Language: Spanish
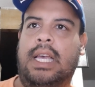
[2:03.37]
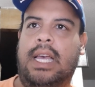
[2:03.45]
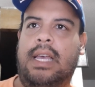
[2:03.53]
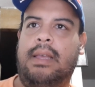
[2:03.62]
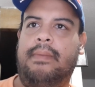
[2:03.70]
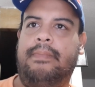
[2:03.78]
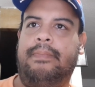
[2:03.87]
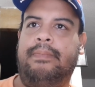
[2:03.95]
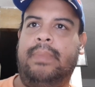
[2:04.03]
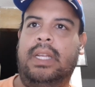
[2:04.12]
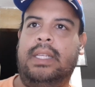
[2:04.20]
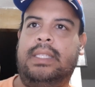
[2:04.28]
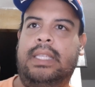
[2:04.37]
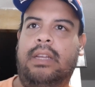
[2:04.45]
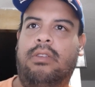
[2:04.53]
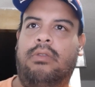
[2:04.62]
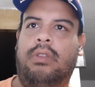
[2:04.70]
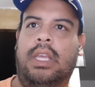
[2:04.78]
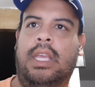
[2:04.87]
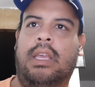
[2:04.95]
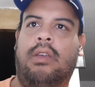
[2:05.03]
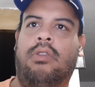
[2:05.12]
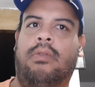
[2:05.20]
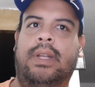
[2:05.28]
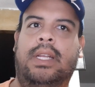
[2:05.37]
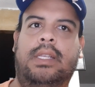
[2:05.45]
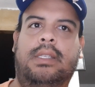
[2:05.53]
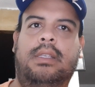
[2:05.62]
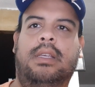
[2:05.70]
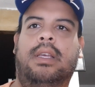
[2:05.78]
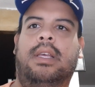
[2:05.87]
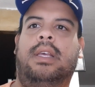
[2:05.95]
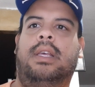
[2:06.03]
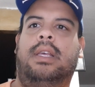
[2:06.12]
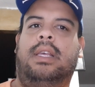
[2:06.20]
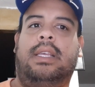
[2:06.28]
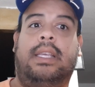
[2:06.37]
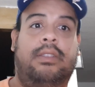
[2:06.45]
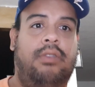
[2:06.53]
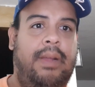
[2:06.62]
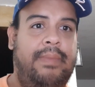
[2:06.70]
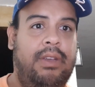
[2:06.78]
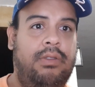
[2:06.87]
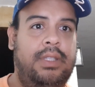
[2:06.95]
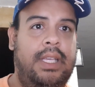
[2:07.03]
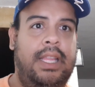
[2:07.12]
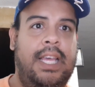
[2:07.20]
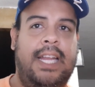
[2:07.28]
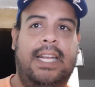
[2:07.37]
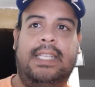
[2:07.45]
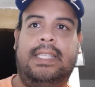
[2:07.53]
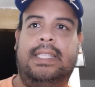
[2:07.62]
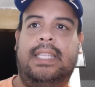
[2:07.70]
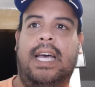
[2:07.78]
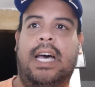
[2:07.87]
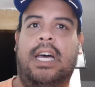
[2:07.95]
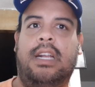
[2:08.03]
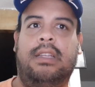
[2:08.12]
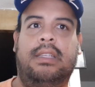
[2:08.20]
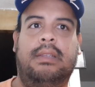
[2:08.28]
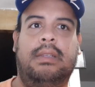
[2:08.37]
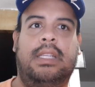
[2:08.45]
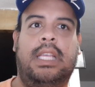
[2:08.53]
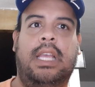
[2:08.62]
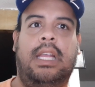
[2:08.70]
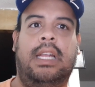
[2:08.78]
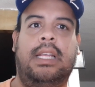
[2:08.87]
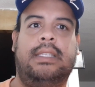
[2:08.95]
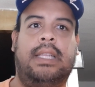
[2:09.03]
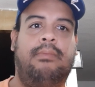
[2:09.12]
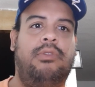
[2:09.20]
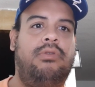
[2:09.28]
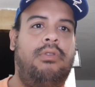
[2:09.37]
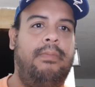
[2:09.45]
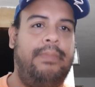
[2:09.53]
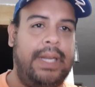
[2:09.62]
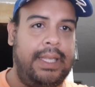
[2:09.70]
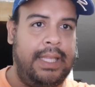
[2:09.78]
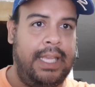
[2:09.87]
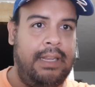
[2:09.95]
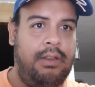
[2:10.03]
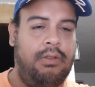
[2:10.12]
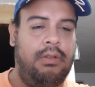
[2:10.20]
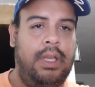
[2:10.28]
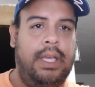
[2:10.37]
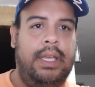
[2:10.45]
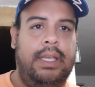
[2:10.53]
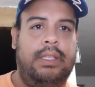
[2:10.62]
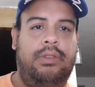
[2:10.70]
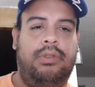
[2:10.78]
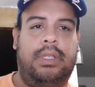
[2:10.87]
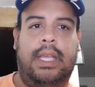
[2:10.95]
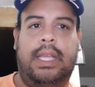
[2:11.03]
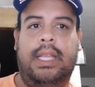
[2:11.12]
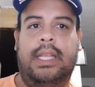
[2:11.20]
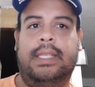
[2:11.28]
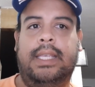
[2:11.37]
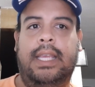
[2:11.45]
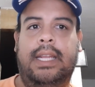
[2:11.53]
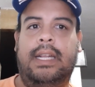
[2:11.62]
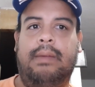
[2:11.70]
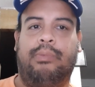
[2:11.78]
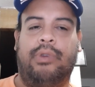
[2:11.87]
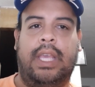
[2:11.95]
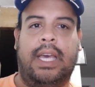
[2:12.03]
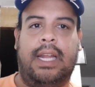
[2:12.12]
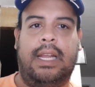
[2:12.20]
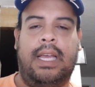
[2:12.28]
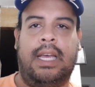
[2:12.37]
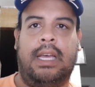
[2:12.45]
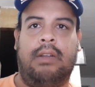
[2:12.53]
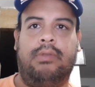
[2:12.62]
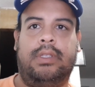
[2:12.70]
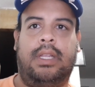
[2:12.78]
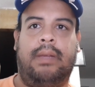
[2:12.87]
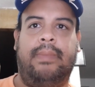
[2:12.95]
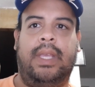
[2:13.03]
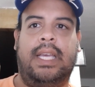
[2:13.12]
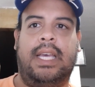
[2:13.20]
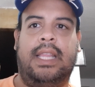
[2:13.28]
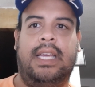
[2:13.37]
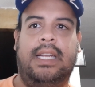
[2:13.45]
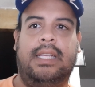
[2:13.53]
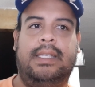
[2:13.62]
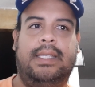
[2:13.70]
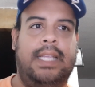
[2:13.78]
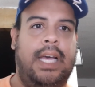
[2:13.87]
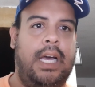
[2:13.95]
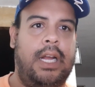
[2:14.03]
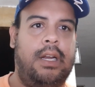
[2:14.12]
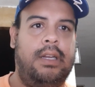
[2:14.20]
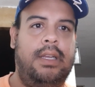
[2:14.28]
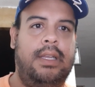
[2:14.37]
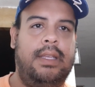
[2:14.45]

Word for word: a Ministerio de Jóvenes, que son amigos de Dana Star, que la estamos compartiendo. Si ustedes quieren apoyar a nuestra amiga Dana Star,